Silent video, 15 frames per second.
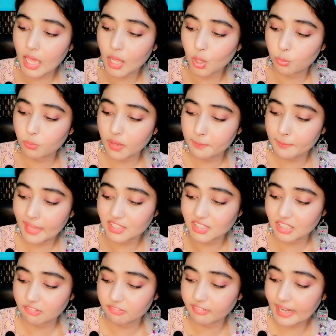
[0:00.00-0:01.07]
अरोमा
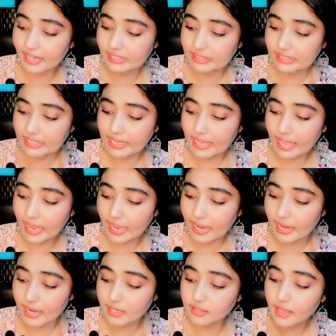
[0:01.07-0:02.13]
मैजिक वाइट टी
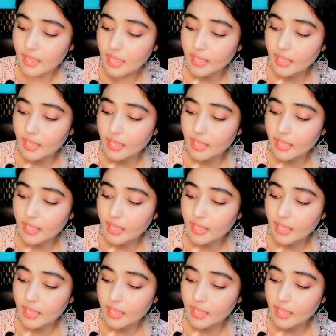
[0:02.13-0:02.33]
एंड